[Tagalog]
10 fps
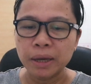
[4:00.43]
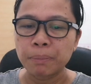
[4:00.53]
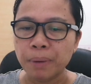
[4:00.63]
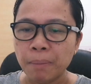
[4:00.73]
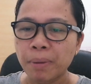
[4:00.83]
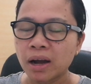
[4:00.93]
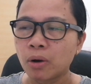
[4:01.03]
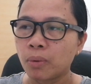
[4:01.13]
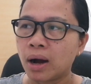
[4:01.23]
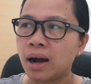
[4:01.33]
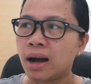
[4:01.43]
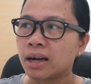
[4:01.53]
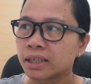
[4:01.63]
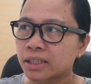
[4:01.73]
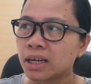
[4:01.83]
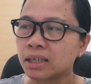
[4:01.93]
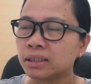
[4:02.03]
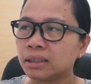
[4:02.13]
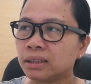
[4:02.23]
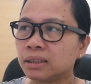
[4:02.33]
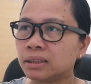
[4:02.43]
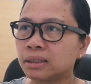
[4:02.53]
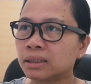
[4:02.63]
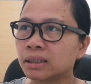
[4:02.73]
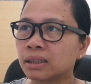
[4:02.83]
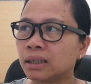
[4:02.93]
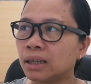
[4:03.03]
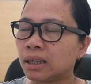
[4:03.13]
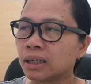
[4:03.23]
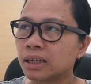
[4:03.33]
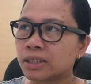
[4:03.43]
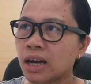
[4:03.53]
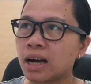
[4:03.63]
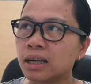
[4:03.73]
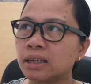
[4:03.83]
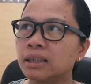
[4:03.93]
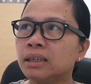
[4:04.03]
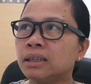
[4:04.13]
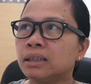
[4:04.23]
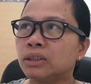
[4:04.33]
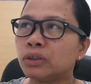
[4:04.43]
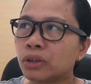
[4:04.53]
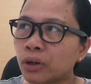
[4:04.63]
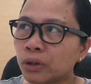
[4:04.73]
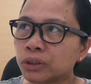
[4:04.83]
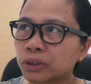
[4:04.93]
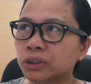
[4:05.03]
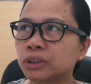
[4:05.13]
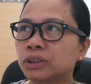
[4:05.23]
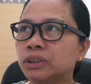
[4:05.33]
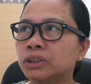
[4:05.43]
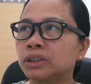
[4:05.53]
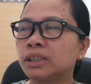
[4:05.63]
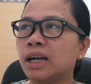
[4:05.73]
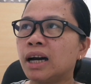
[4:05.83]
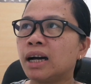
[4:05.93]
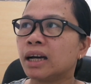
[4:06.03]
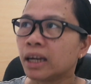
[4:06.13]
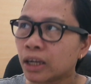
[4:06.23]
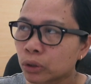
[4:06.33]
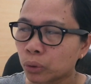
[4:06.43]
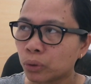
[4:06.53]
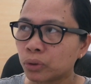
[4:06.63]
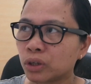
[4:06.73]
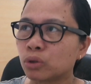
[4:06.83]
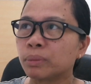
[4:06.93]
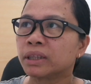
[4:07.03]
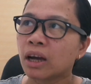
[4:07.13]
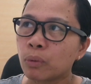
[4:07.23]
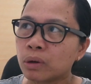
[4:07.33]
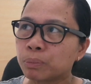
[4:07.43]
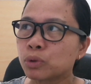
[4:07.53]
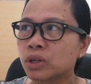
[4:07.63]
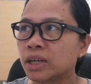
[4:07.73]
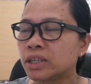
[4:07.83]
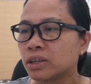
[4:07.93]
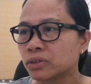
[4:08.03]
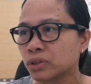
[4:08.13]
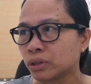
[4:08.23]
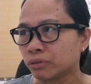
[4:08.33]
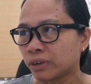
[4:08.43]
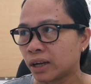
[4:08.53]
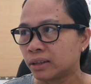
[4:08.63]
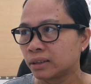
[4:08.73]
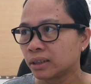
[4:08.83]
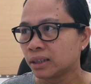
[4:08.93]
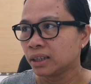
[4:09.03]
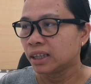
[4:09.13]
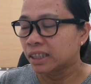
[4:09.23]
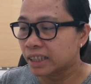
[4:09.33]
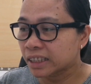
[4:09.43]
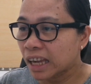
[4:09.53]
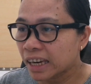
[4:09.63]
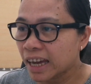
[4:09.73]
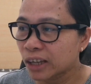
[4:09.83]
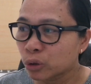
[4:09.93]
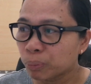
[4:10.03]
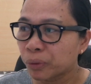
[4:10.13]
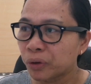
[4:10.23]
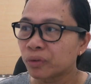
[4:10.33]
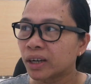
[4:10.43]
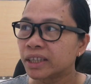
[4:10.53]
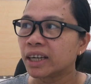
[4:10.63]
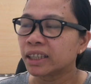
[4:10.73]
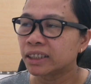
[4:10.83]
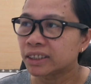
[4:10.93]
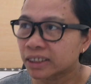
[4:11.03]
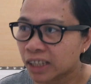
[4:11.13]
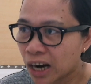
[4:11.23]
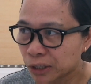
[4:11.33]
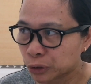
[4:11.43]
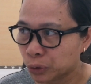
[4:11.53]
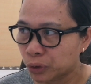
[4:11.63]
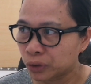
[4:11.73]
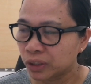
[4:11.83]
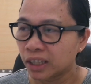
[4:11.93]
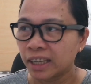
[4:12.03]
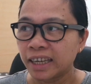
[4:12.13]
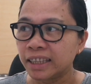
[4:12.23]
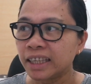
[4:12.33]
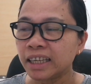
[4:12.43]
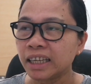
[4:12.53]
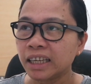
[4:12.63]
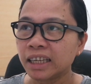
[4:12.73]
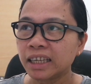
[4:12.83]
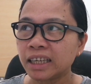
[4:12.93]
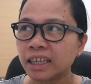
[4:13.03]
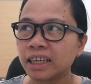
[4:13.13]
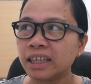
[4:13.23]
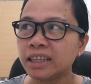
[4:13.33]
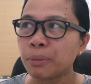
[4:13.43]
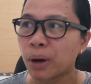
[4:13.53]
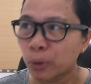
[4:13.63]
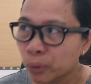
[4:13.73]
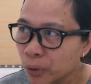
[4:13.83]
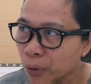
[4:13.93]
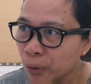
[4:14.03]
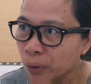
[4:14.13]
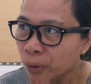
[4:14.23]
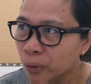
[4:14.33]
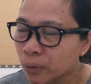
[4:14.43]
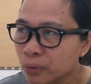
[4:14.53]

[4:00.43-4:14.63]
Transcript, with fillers: may papagawa ang isang ang isang Diyos na ito na tumatawag po sa kanyang servant, Detalyado po yung kanyang instruction. Hindi hindi magulo,